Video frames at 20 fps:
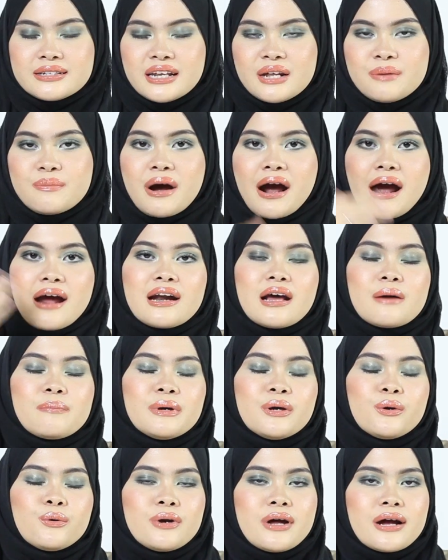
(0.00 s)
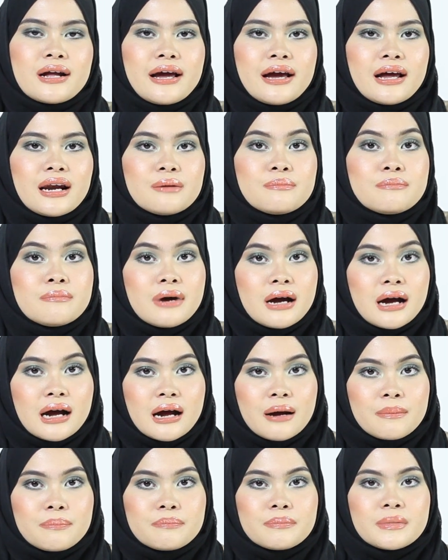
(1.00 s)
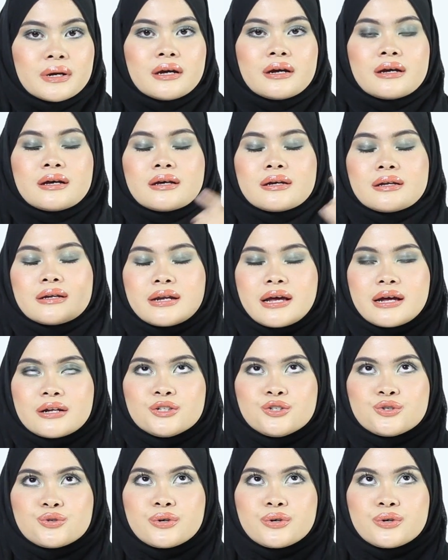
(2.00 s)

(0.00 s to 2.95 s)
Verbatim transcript: jadi menghadapi udara yang lembab dan